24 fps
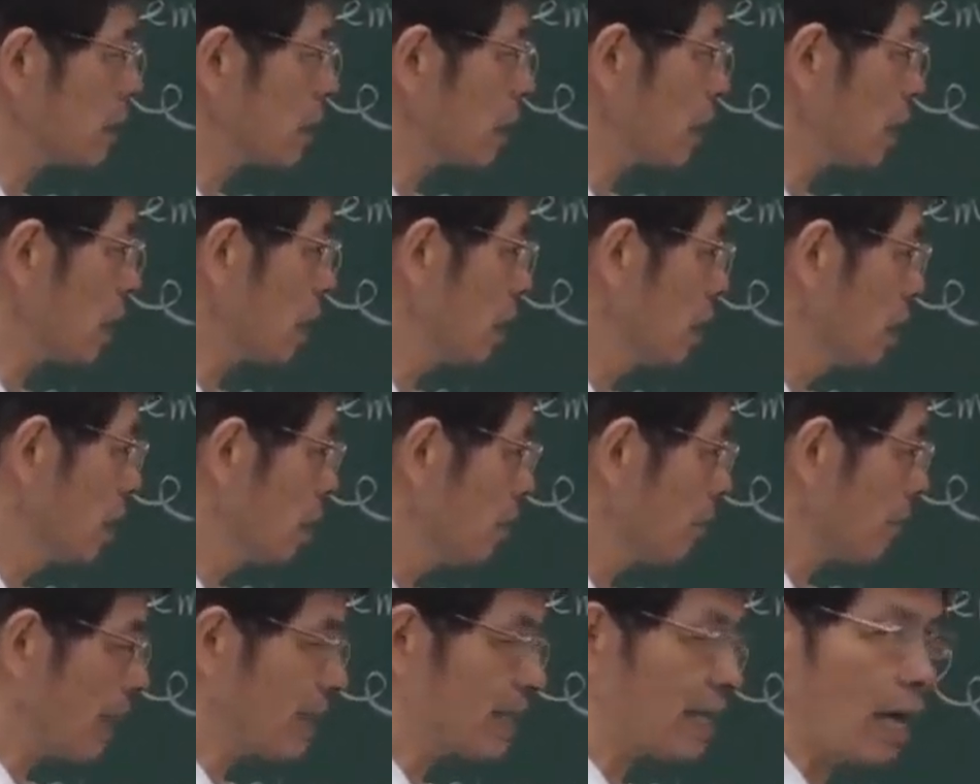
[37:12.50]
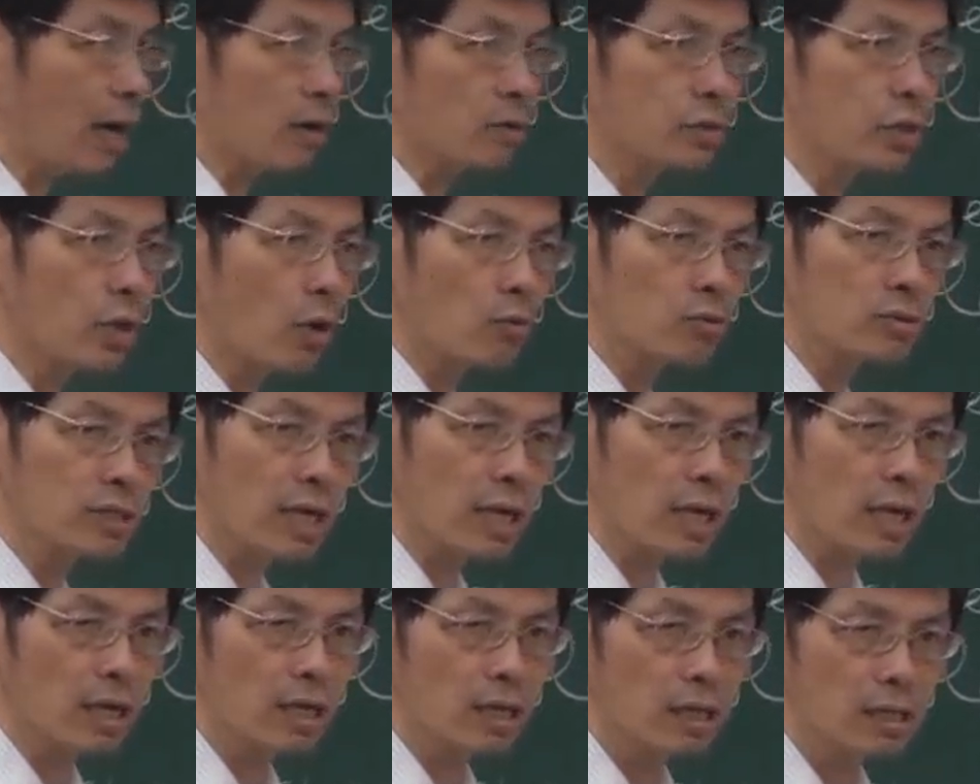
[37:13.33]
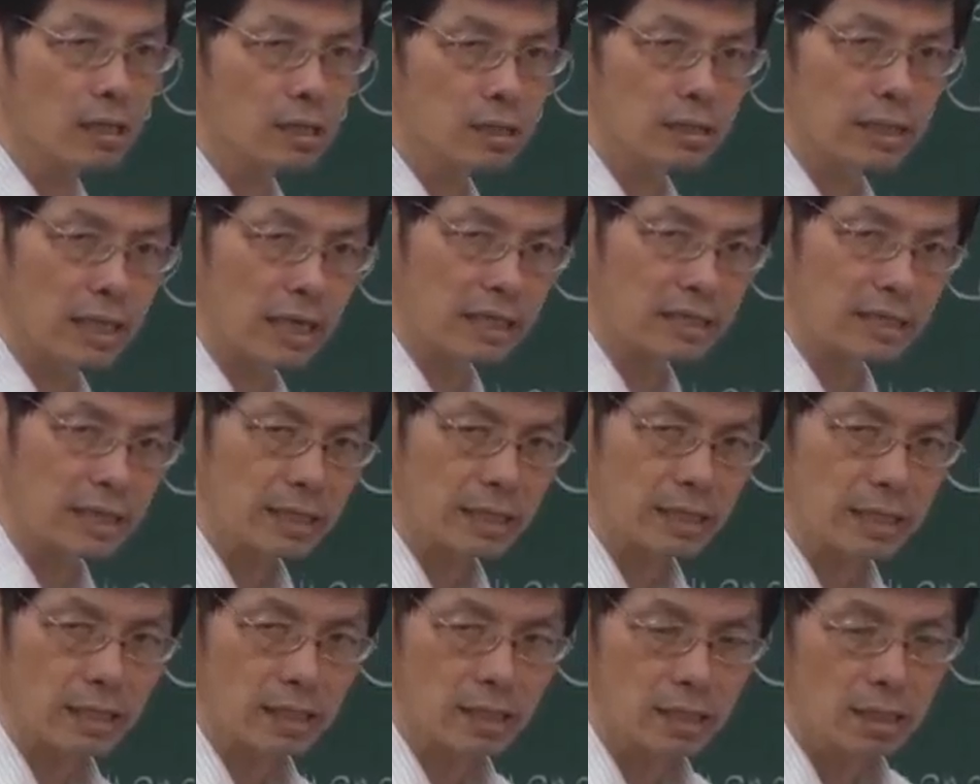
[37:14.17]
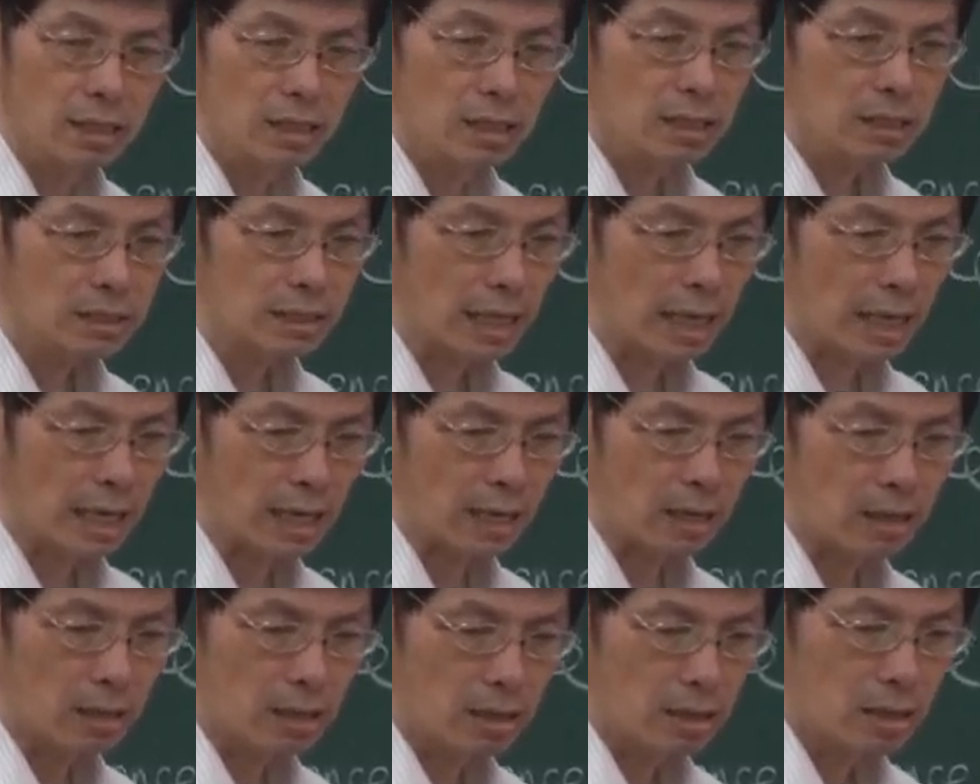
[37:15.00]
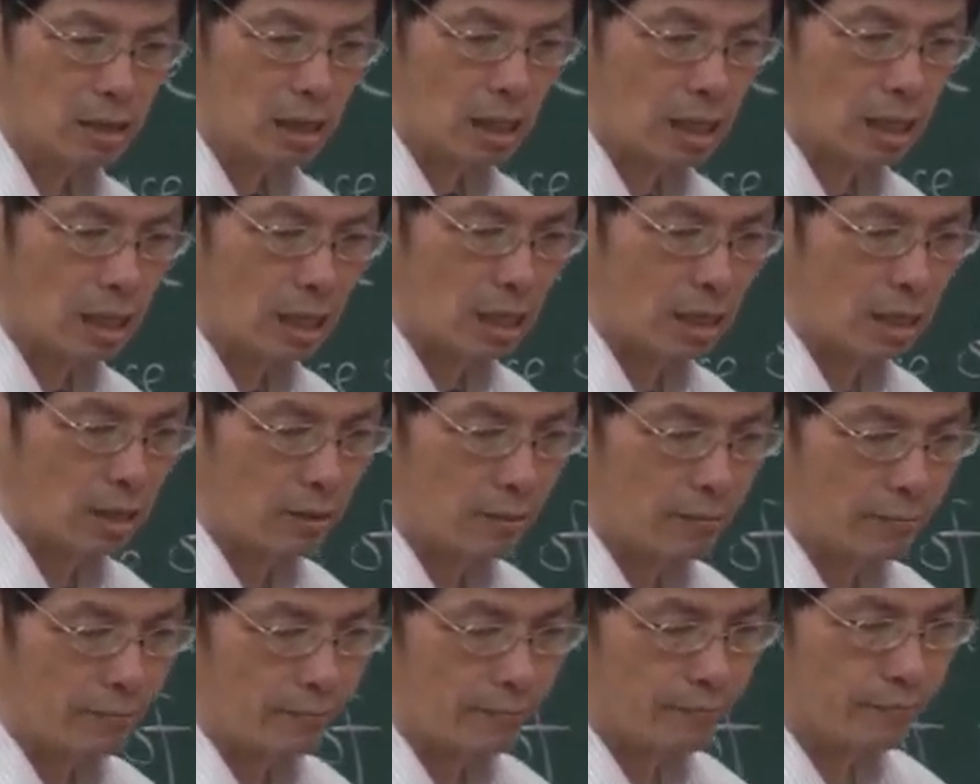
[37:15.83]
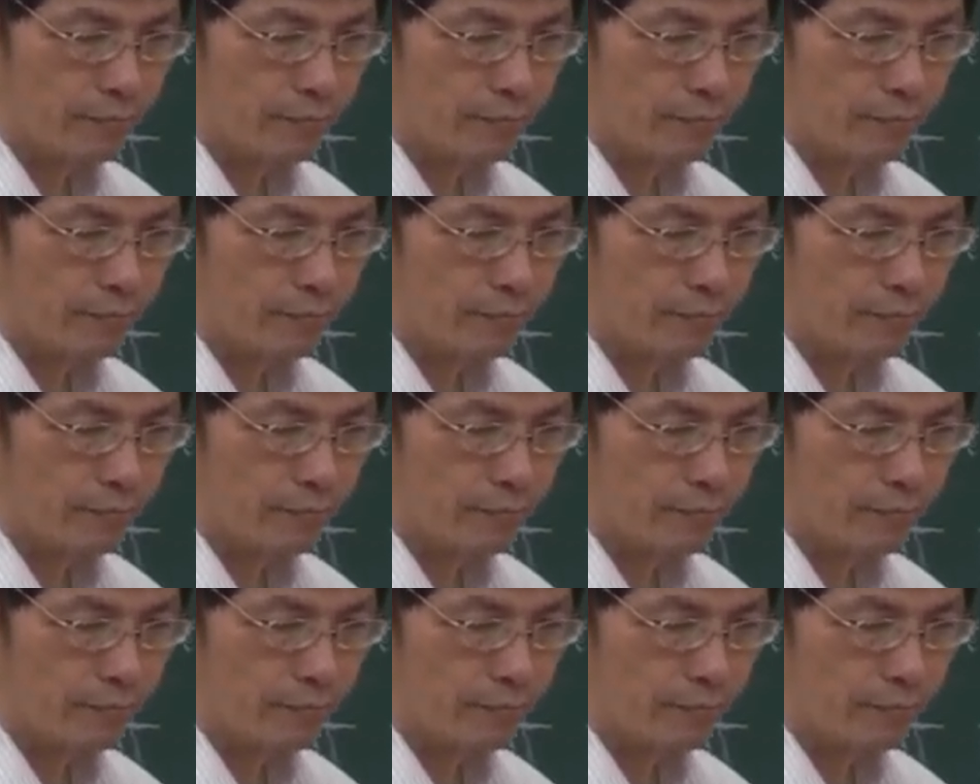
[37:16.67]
一个蛮好用的那个定理。那呃，